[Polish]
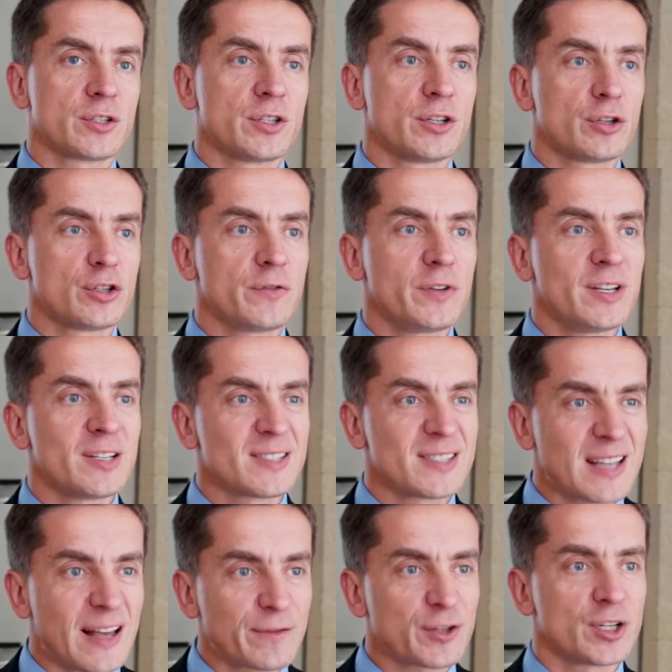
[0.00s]

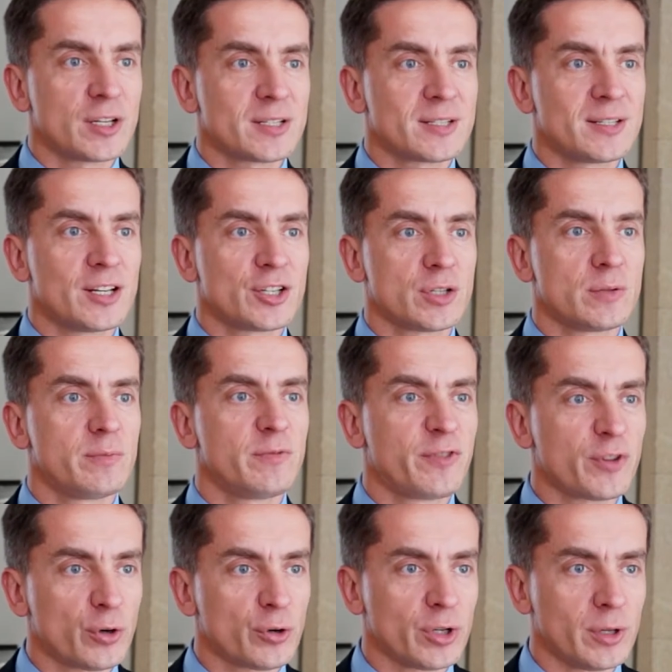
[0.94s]
Niedożywienie zawsze jest
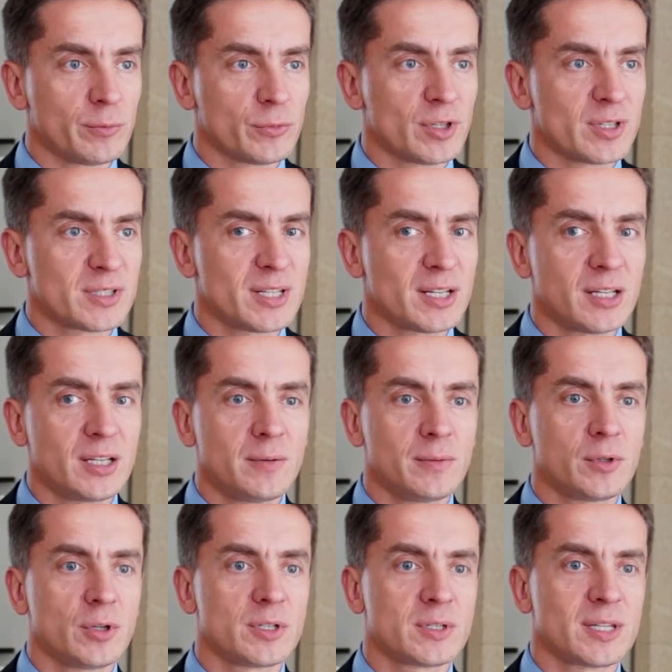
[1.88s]
naszym wrogiem. To jest,
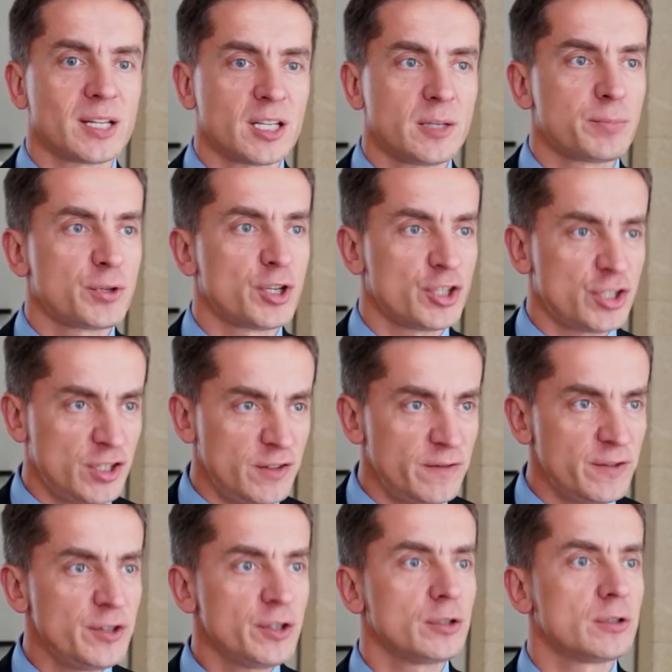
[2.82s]
taki, to jest taki
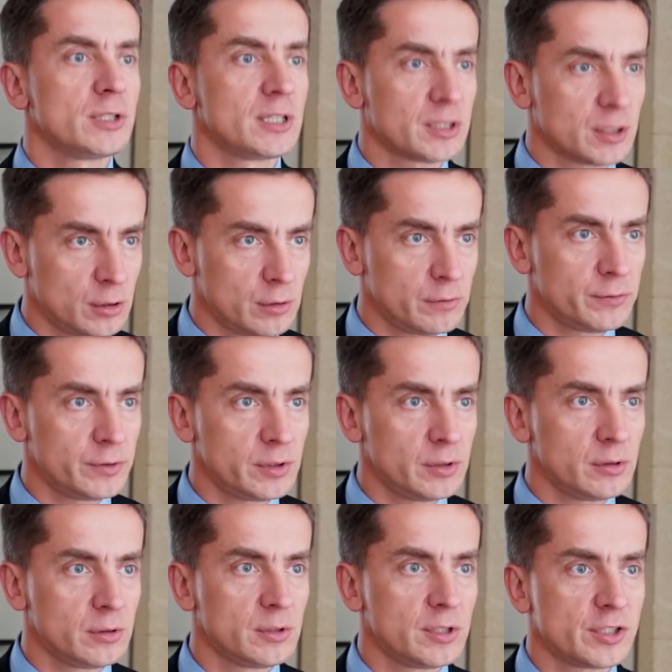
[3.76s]
przeciwnik
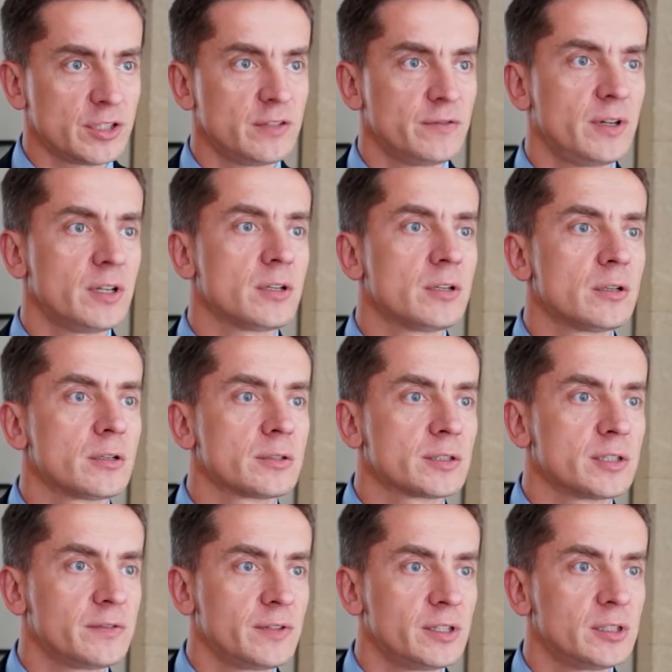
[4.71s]
dodatkowy do naszej walki
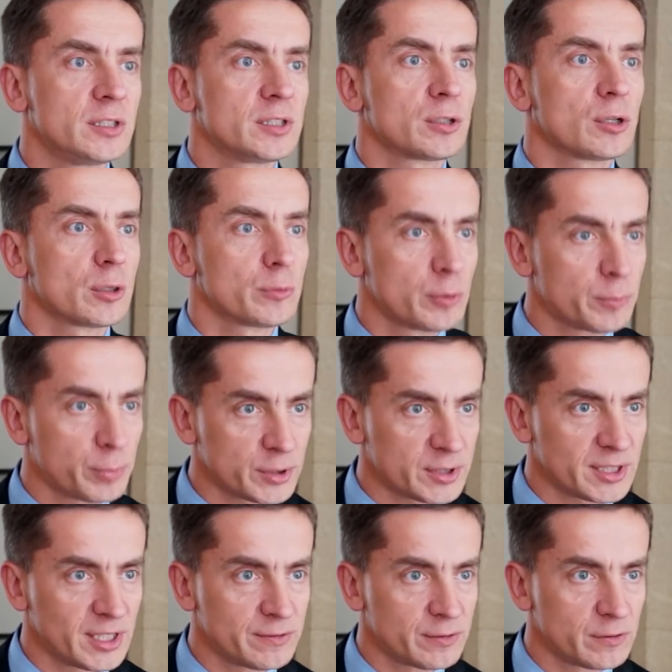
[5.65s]
rozgrywanej z chorobą
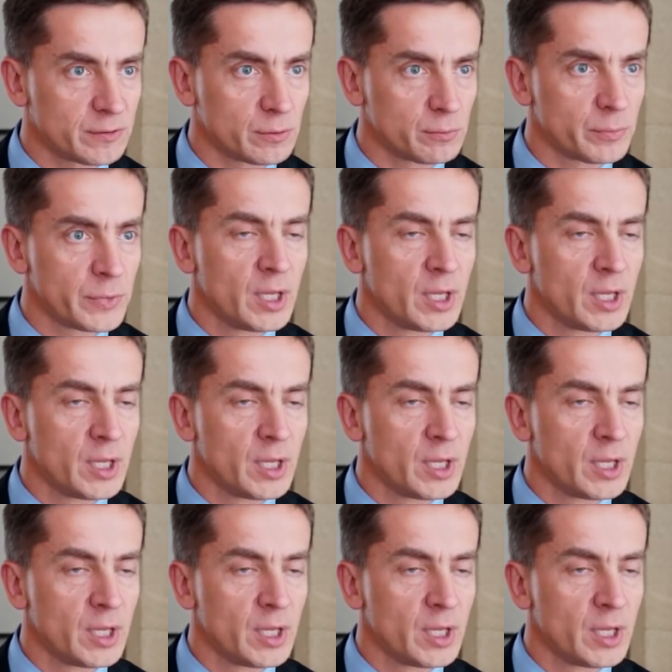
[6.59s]
podstawową.